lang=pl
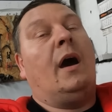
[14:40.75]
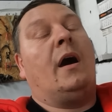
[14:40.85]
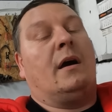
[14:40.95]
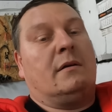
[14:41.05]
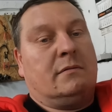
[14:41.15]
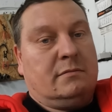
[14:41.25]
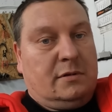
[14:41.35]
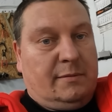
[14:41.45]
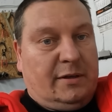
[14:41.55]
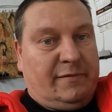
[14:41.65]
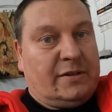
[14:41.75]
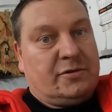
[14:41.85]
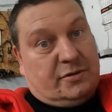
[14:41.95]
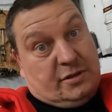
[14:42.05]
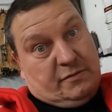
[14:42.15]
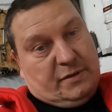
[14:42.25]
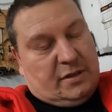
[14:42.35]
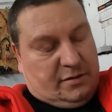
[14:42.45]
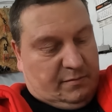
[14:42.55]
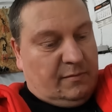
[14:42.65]
Aha, dobra,
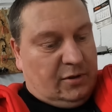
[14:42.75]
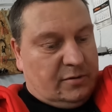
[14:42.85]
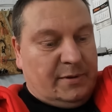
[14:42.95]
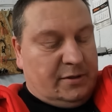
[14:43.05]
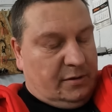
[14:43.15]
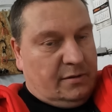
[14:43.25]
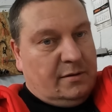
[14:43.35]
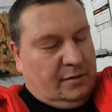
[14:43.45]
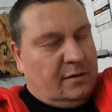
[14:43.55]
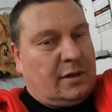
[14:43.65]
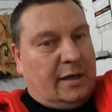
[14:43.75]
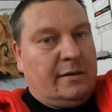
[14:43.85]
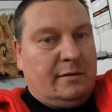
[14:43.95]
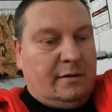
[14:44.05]
2019, może być, ok.